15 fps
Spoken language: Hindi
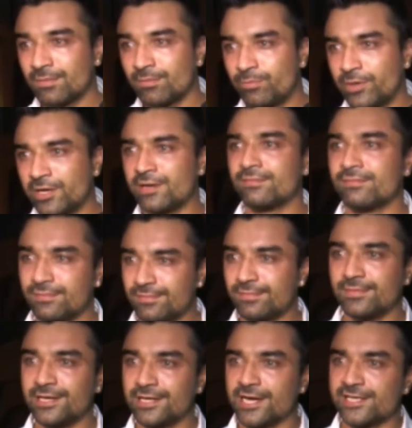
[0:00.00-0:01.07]
पर
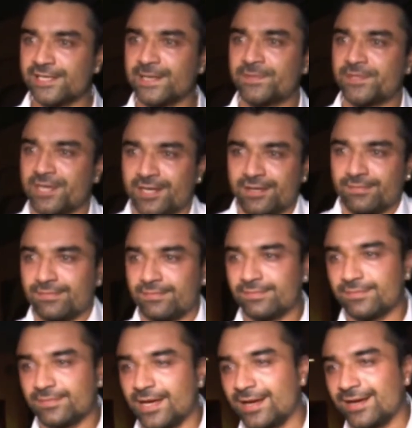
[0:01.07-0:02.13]
इनके हिसाब से
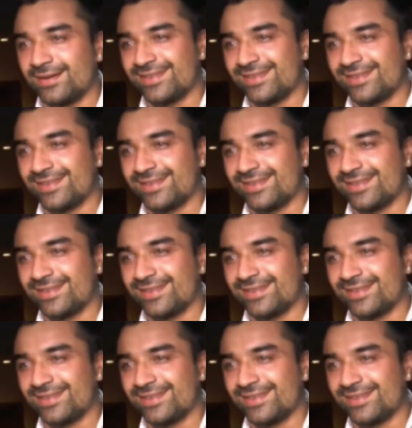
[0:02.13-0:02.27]
एनी